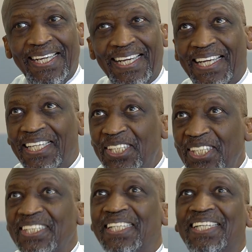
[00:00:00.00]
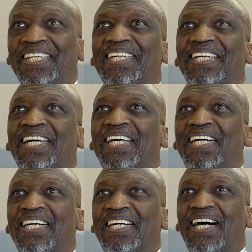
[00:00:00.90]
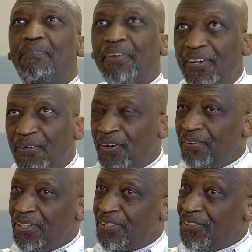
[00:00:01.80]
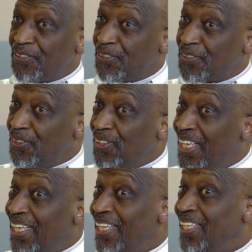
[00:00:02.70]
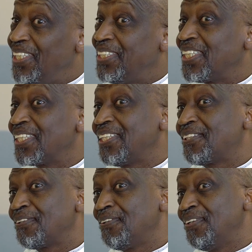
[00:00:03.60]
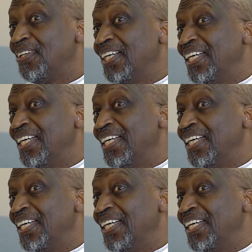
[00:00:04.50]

Et les gens qui apprennent le Coran, bien sûr, ce sont les gens qui sont